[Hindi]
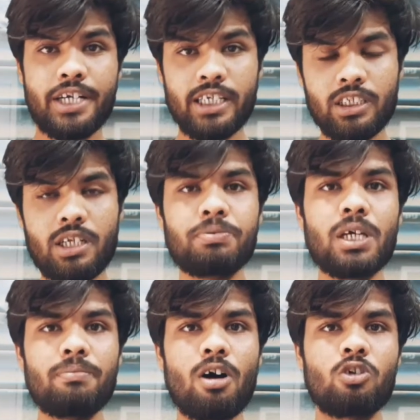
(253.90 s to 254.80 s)

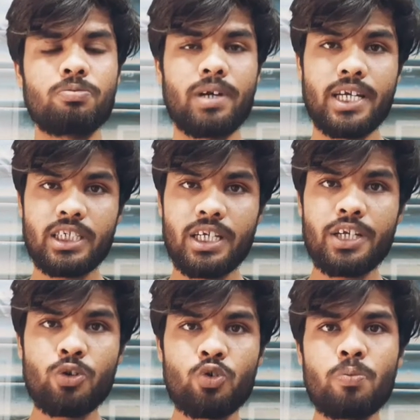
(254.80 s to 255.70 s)
डिस्क्रिप्सन बॉक्स में इसी
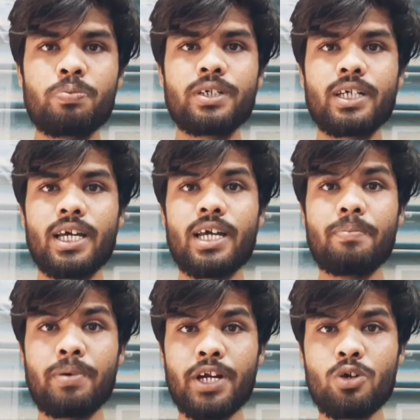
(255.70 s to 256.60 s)
यूट्यूब की
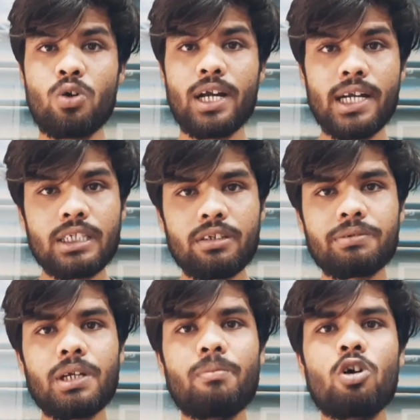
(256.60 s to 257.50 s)
वीडियो के
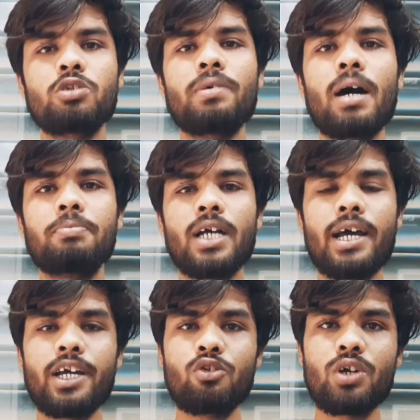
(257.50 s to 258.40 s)
डिस्क्रिप्शन बॉक्स में आप
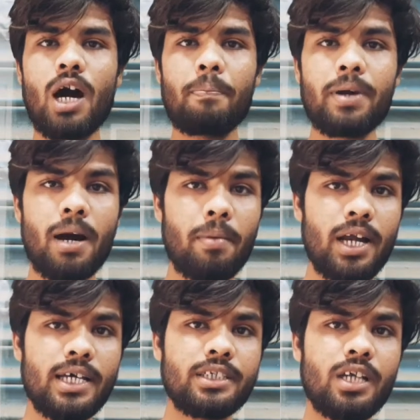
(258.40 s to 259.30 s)
जाएंगे तो यहाँ पे
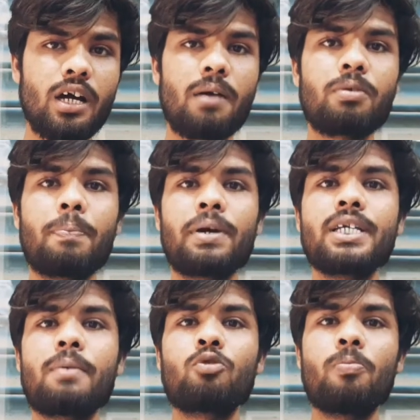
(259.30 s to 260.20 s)
हमारे इंस्टाग्राम का
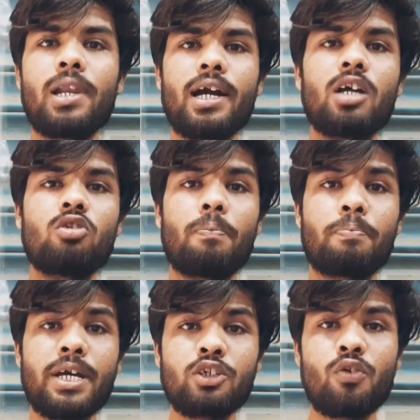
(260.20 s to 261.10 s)
पेज आपको मिलेगा तो आप
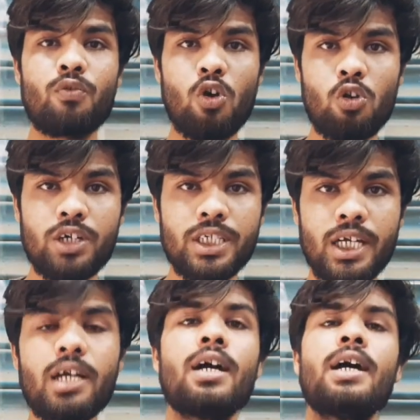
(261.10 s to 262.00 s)
पेज को फॉलो
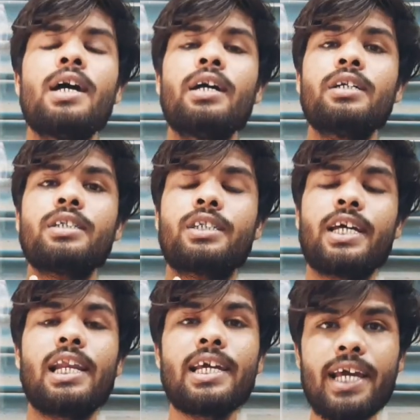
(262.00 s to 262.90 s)
कीजिए
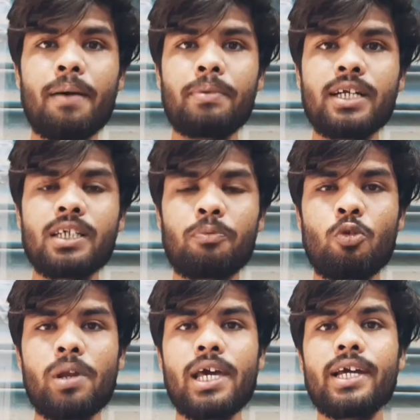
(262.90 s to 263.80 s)
डेली के अपडेट्स
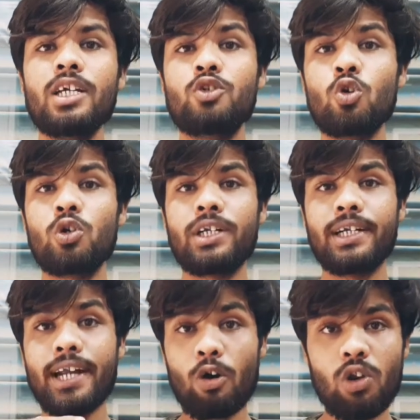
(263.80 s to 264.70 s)
आपको मिलेंगे जो
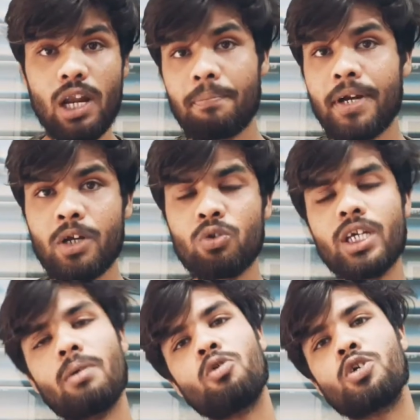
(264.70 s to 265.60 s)
रेगुलर अपडेट होते
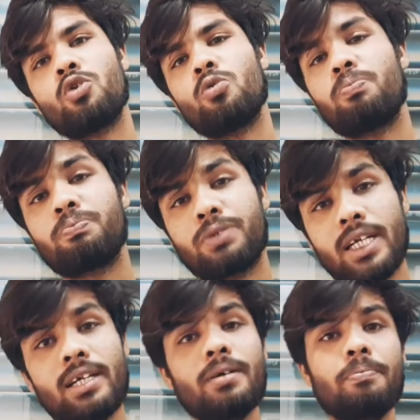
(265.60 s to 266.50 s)
हैं वो यूट्यूब
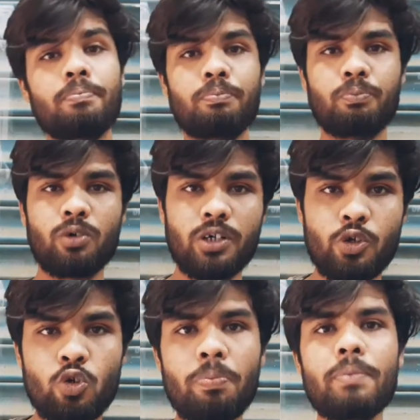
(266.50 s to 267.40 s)
से
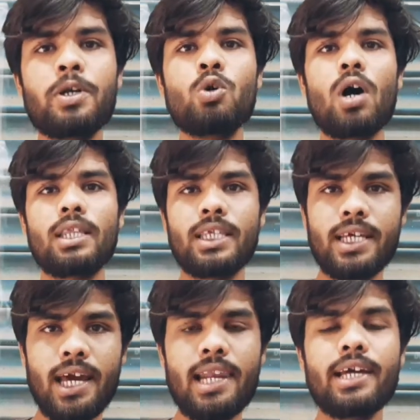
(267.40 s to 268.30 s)
यूट्यूब पर वीडियो आती
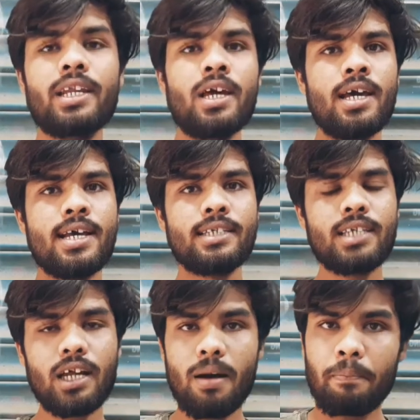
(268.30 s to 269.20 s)
है लेकिन
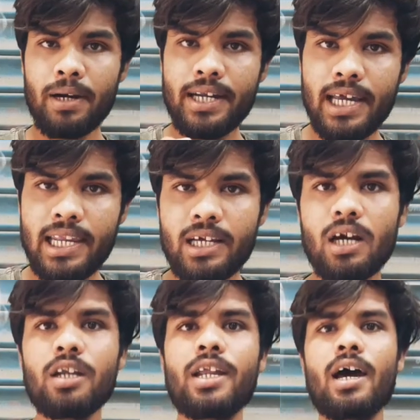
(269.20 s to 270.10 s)
इंस्टाग्राम पर डेली
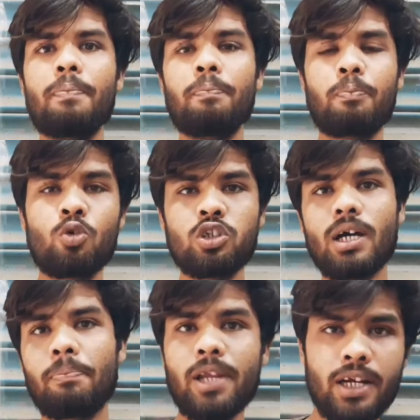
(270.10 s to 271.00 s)
का नया पोस्ट
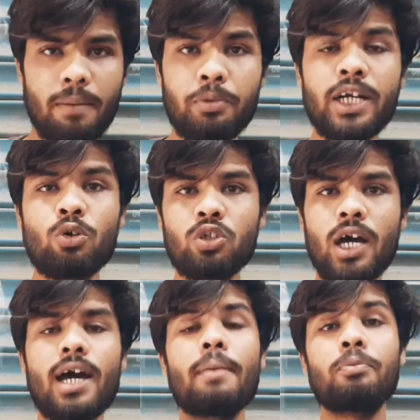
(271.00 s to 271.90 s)
अपलेट अपडेट
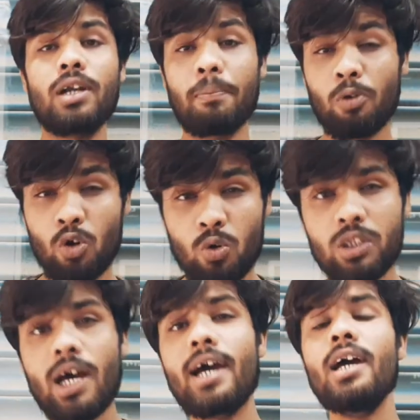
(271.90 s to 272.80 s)
होता है अपलोड
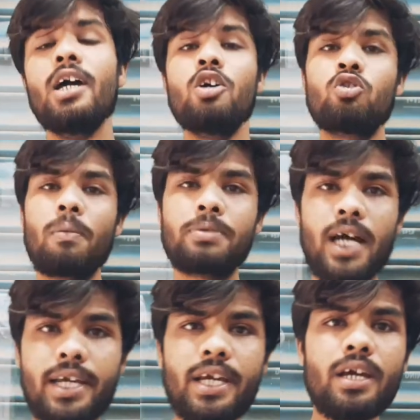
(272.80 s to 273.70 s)
होता है तो आप
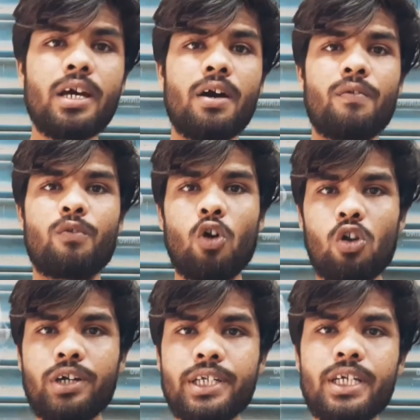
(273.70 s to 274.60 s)
जाइए
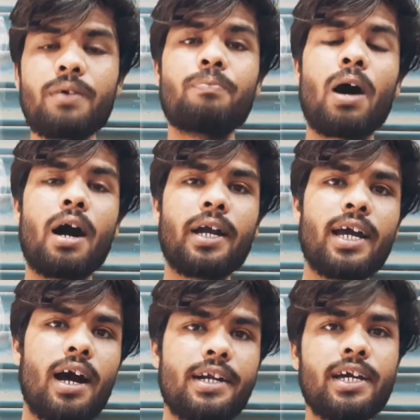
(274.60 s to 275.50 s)
फॉलो कीजिए वहाँ
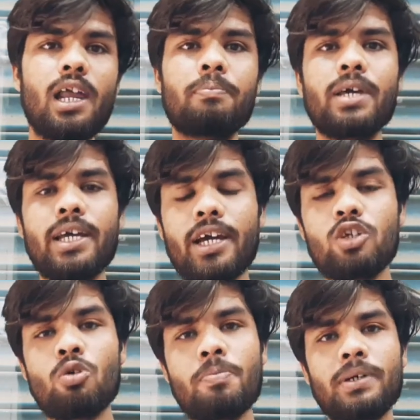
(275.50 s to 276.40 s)
के आर्टिकल आप देखेंगे
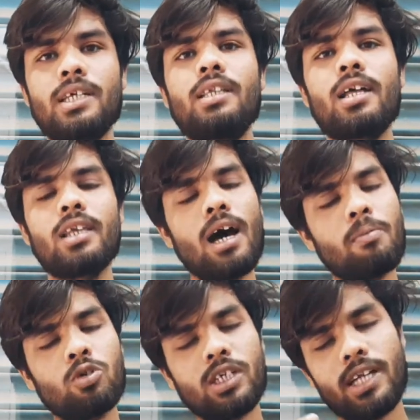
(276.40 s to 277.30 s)
जो भी पसंद आता है
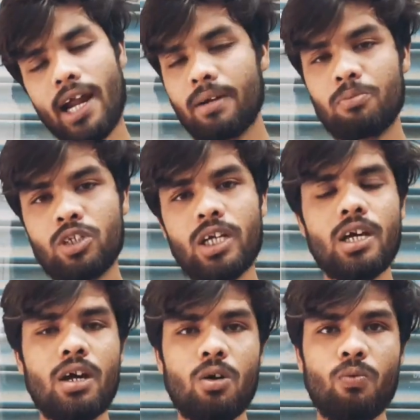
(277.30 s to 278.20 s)
आप उसे डायरेक्ट मुझे
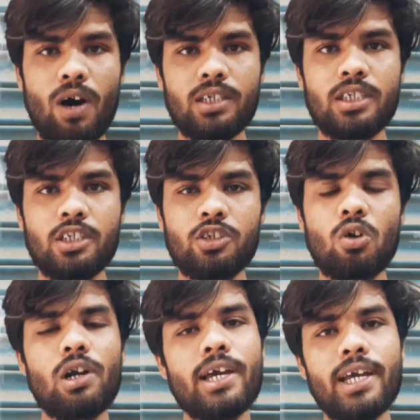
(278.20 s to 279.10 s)
वहाँ से स्क्रीन
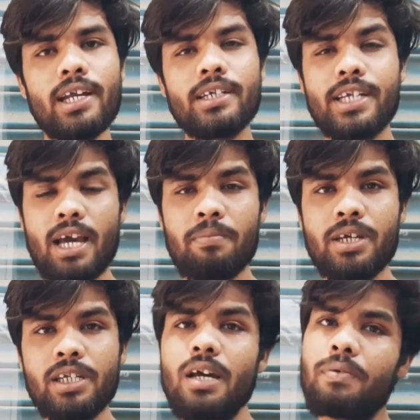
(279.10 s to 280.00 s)
शॉट लेके डीएम
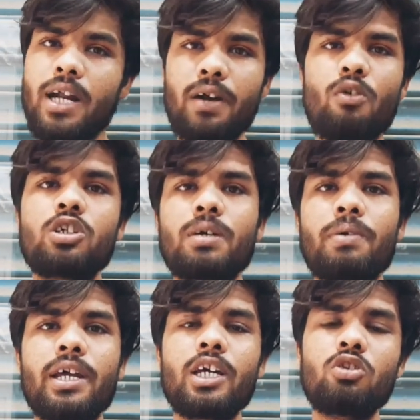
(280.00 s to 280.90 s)
कीजिए या फिर डायरेक्ट व्हाट्सअप
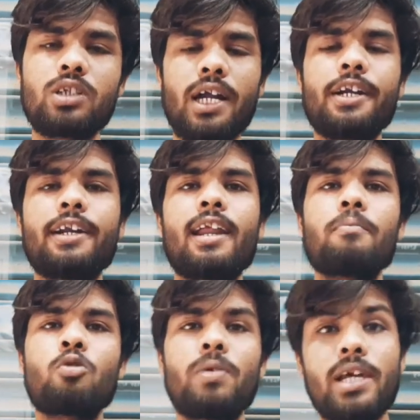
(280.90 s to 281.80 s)
करेंगे तो सारी डिटेल
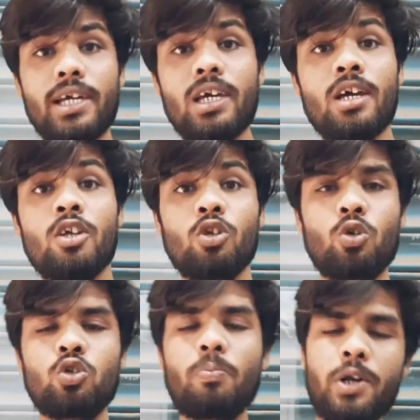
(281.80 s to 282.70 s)
आपको मिलेगी तो
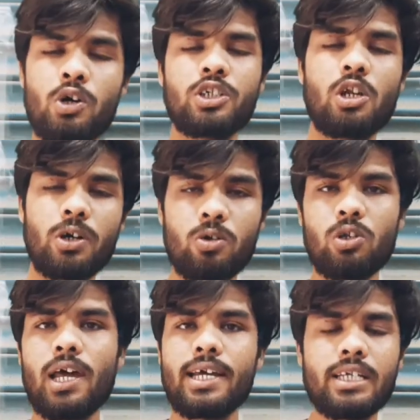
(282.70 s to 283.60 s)
दोस्तों वीडियो अच्छी लगी हो
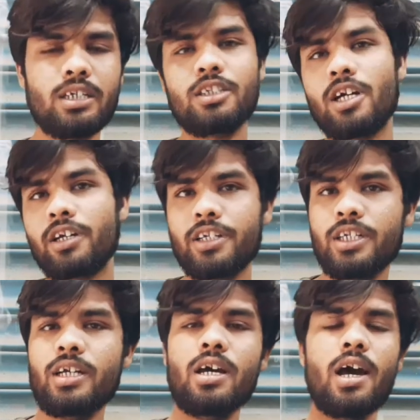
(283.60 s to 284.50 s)
तो लाइक कीजिए शेयर
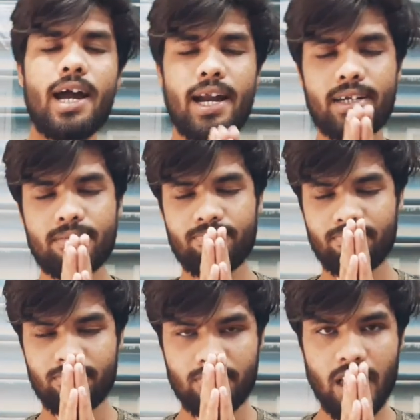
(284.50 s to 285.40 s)
कीजिए एंड
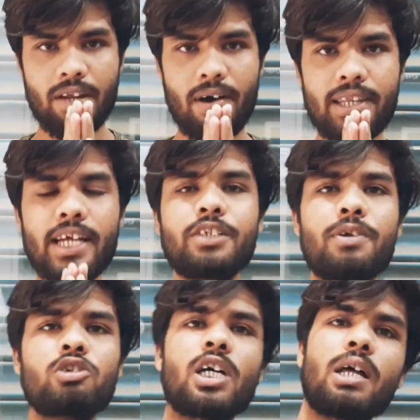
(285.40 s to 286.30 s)
धन्यवाद नेक्स्ट
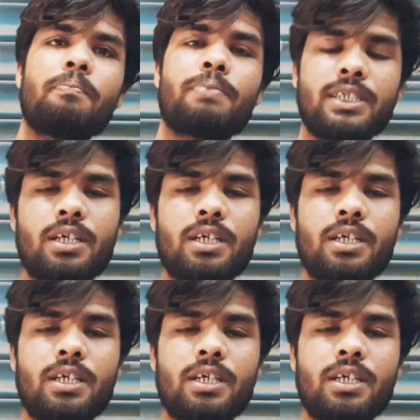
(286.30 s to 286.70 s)
वीडियो के साथ हम फिर